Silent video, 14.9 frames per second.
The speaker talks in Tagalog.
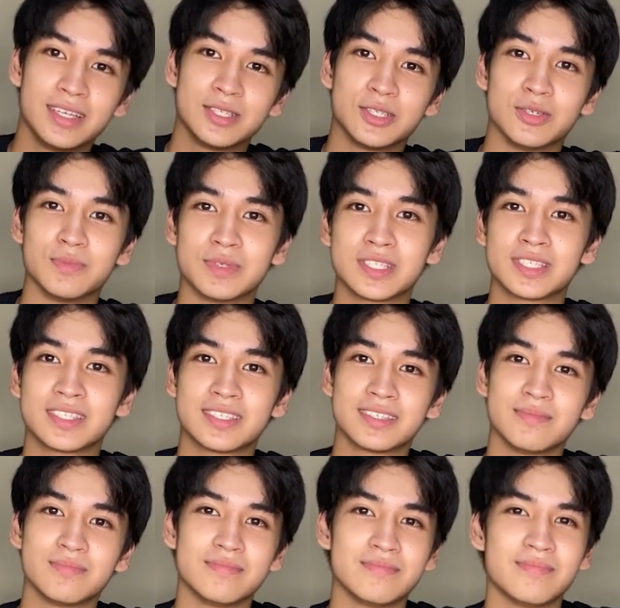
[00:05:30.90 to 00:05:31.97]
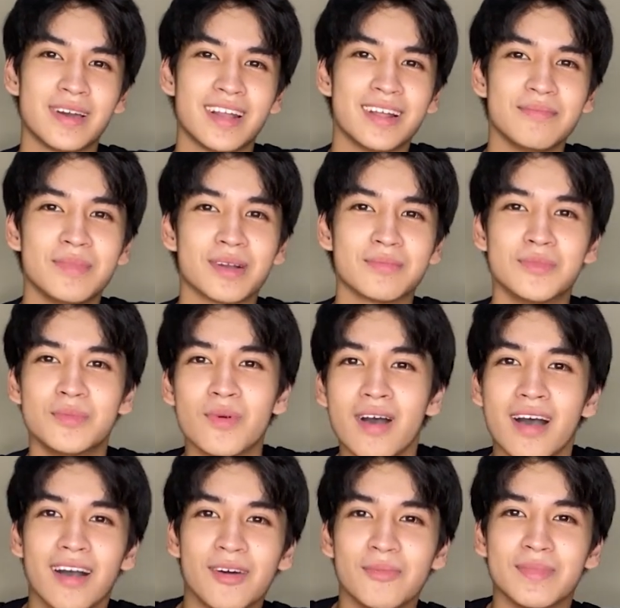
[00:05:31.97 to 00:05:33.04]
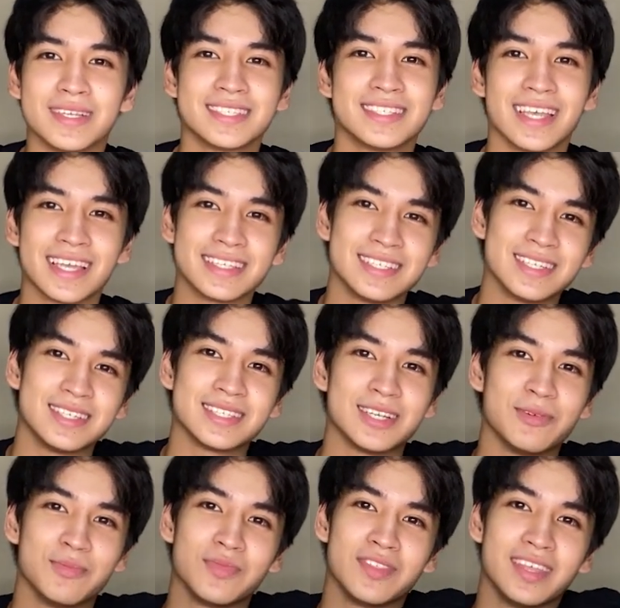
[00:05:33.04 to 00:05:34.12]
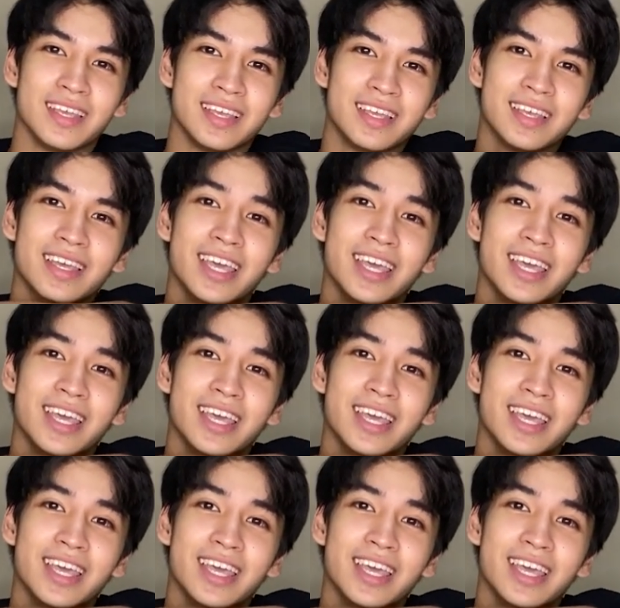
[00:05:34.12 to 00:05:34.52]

siya, mas para magmukha ka mas sexy or something.